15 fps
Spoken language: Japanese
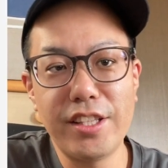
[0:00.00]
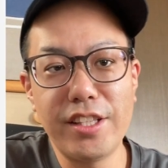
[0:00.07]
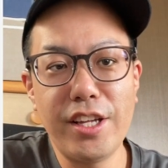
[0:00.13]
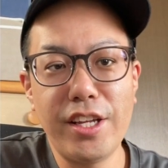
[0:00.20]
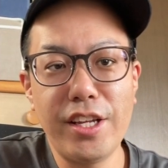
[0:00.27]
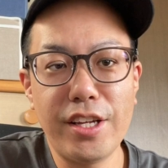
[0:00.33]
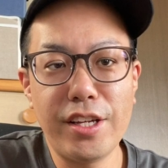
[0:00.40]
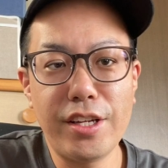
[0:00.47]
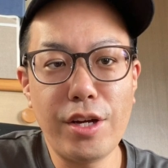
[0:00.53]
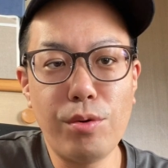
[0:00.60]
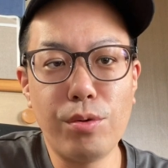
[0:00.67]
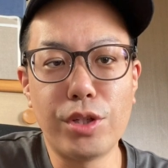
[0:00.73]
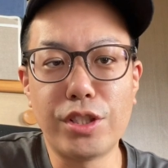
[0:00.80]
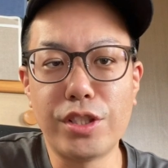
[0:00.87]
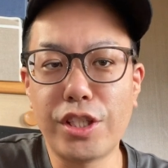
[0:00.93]
で、結
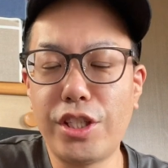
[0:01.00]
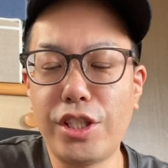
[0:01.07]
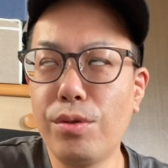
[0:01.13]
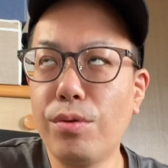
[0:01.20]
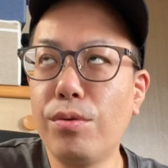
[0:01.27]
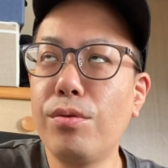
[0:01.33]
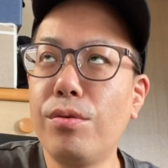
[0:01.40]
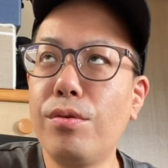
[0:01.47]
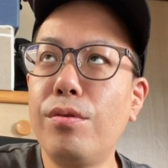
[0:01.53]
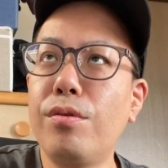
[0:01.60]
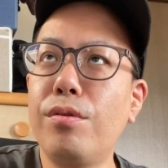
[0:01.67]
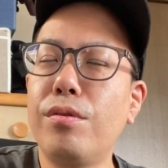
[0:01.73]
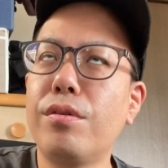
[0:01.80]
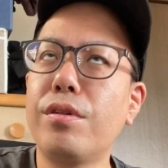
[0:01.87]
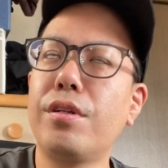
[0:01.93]
構ですね、昨
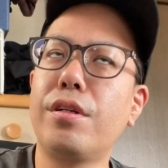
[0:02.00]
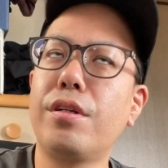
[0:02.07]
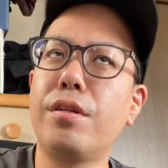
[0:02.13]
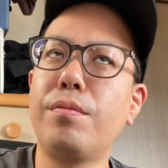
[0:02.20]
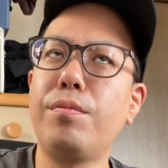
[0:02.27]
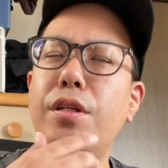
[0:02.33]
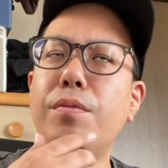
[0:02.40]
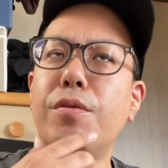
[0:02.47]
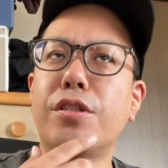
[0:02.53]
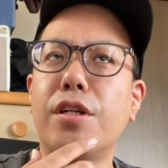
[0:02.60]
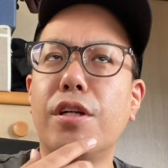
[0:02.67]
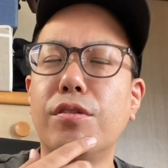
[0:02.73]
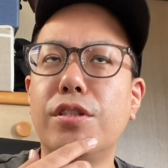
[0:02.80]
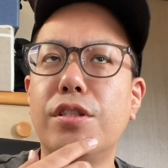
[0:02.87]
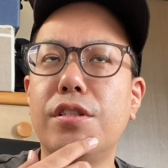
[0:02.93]
日、見てました
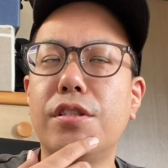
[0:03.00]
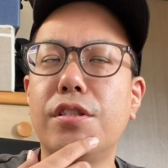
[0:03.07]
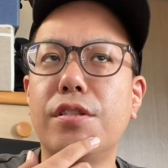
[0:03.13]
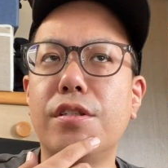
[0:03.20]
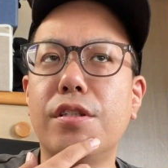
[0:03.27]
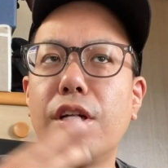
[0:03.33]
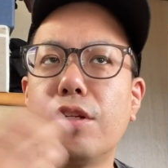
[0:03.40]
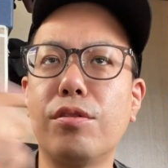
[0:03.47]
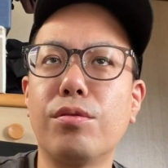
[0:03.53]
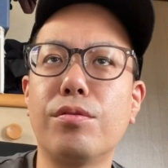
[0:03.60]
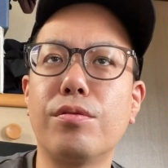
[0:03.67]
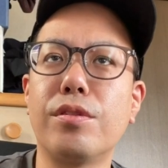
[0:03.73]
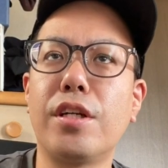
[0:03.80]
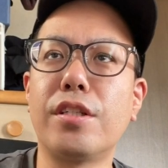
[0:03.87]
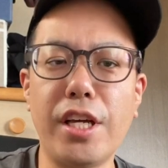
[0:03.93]
ら、あ
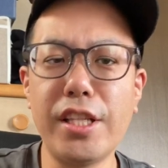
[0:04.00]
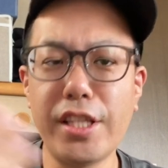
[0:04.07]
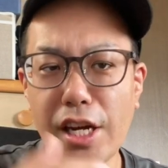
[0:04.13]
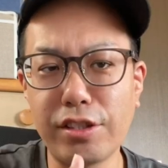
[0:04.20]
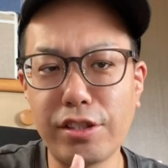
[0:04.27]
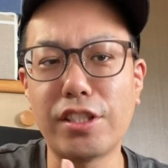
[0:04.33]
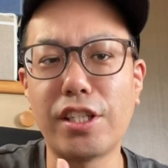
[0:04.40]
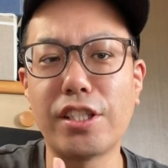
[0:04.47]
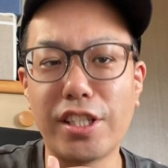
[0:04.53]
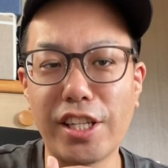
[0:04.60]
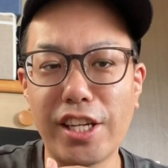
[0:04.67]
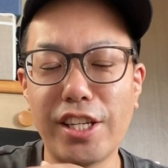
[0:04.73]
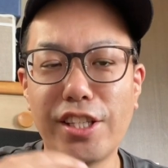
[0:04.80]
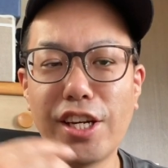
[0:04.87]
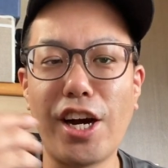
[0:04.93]
の、何ですか、インテラクセスですか
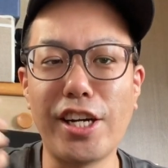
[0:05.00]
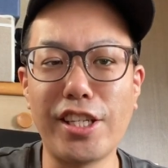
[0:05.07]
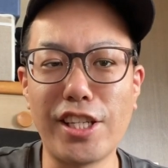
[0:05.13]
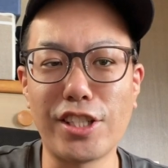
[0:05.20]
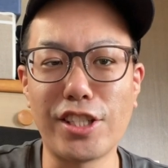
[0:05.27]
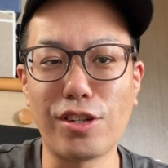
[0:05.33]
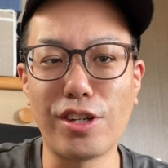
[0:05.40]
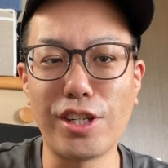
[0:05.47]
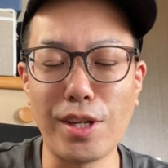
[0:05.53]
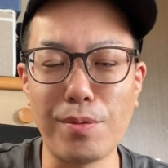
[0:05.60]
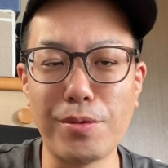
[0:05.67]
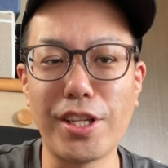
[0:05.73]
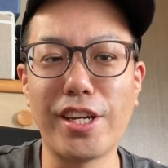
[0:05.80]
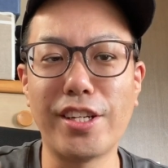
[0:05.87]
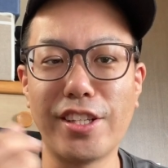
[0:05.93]
ね。で、書いてた人がいた
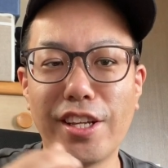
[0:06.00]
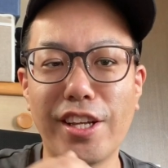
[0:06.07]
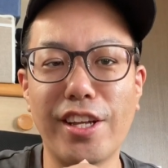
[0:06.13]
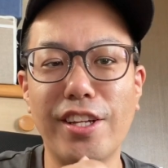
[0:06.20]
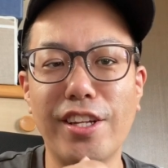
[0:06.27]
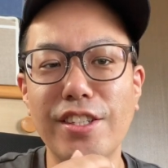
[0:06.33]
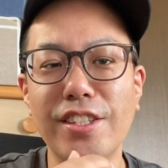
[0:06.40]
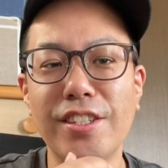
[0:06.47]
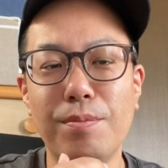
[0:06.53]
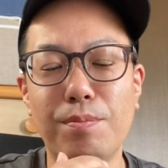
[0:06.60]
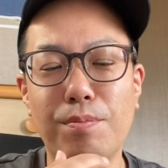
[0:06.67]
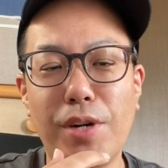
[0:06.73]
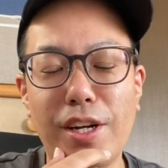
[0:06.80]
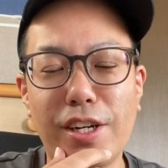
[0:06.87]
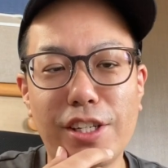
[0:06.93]
みたいで、
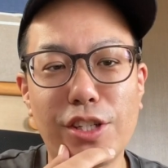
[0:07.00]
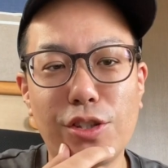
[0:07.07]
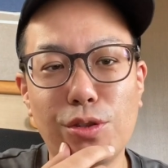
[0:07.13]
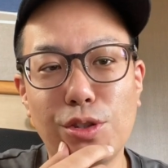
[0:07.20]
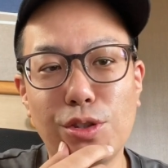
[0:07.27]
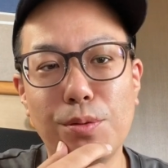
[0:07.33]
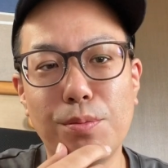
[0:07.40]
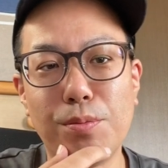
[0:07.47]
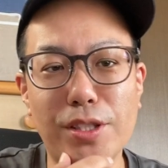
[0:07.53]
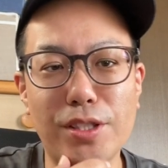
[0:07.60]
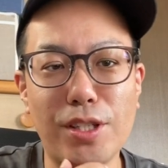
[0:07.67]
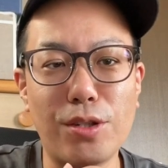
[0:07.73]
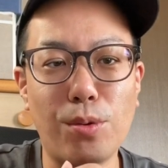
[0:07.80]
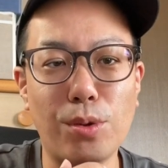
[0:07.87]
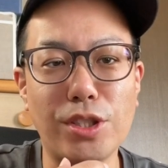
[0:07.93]
まあ結局自分全
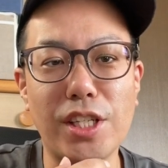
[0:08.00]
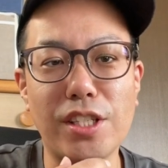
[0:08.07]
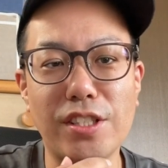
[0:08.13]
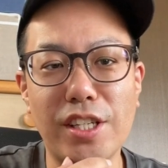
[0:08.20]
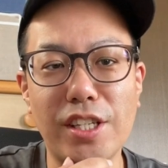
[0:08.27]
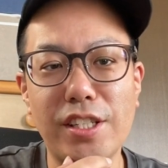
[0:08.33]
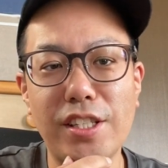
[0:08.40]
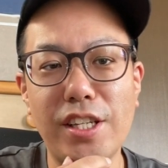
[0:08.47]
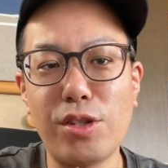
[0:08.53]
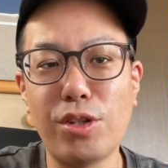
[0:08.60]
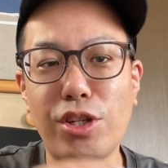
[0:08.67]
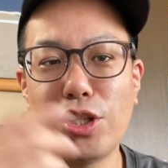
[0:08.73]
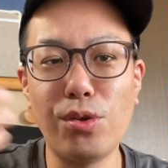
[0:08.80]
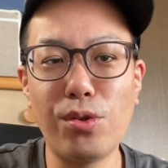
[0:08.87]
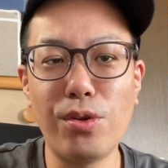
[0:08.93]
く個人ですね。で、あと
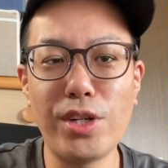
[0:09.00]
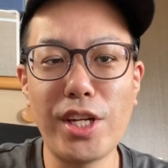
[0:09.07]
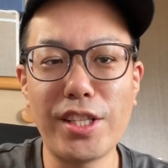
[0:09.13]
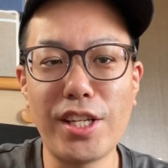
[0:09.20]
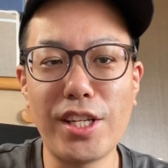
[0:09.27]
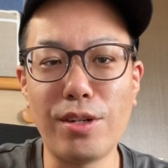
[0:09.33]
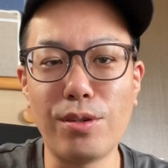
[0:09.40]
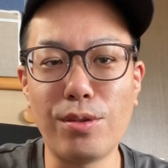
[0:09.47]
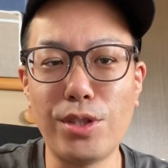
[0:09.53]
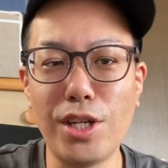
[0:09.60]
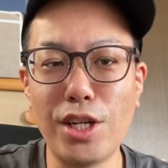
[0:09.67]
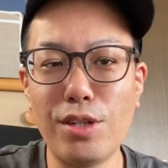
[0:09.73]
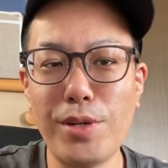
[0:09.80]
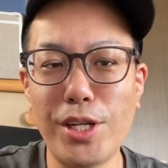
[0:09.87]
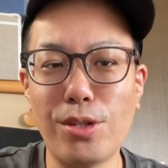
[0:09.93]
昨日やった
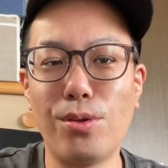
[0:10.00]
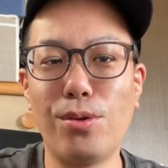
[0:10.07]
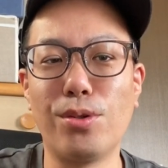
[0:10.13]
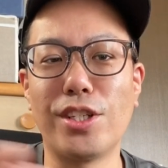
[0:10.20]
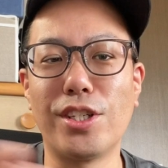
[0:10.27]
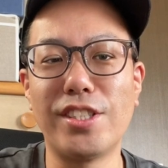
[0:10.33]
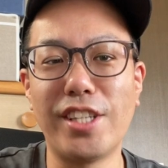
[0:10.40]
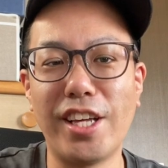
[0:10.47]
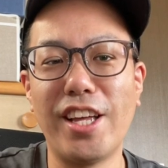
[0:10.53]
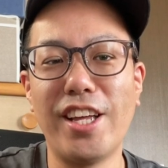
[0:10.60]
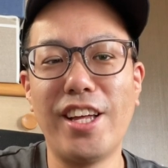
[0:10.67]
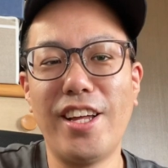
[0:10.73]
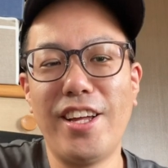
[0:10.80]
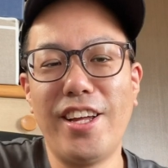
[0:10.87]
フラグメントの方ですね。